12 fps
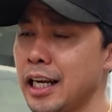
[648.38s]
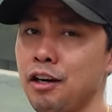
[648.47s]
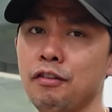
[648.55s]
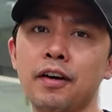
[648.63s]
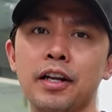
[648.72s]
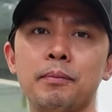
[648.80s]

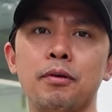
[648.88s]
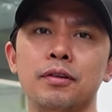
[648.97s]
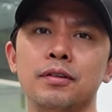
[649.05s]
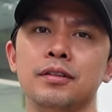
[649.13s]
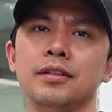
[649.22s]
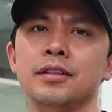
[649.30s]
Innova Ribbon
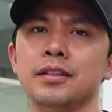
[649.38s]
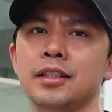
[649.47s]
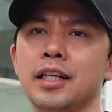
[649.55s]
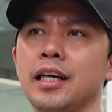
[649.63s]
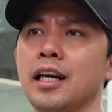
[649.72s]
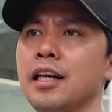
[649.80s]

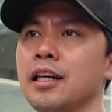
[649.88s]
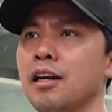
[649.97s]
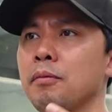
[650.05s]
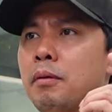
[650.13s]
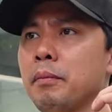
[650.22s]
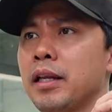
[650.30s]
jadi kalian
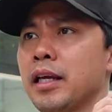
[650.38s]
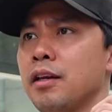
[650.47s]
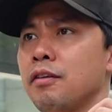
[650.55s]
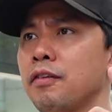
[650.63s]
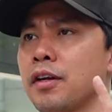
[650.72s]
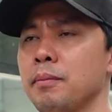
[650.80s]
kalau pemilik
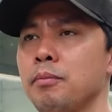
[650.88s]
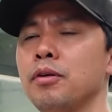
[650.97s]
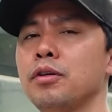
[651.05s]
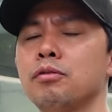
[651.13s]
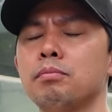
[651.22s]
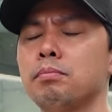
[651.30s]
Innova
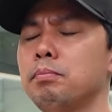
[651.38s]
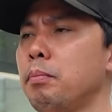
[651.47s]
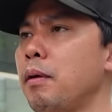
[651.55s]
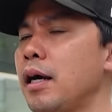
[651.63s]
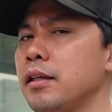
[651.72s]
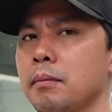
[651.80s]
Ribbon itu
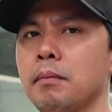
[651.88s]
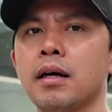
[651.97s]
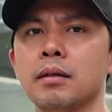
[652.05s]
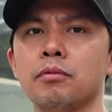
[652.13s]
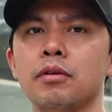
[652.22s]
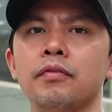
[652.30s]
banyak
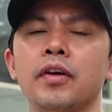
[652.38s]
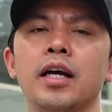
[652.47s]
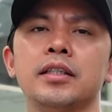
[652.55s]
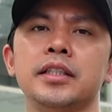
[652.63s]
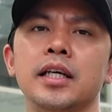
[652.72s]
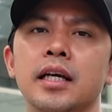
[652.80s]
banget
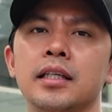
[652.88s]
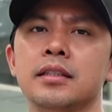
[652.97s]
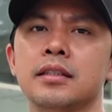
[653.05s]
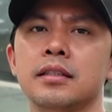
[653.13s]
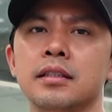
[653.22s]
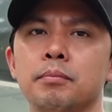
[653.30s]
modifikasinya
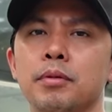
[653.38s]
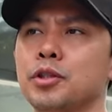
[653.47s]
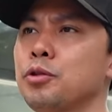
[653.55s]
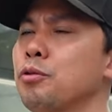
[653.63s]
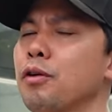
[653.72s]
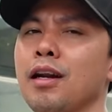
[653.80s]
guys.
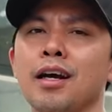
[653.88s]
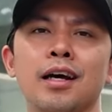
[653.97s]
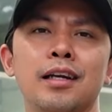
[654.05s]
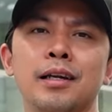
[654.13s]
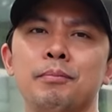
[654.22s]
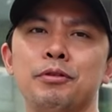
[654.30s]
Bersyukurlah
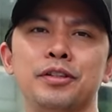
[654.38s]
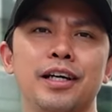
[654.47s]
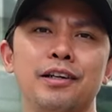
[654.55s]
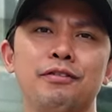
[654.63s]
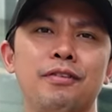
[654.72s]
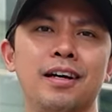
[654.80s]
kalian punya
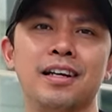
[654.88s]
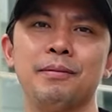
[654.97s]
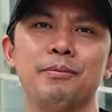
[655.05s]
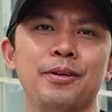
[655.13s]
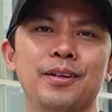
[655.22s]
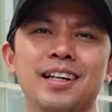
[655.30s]
Innova
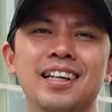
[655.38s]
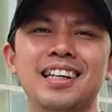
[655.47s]
Ribbon.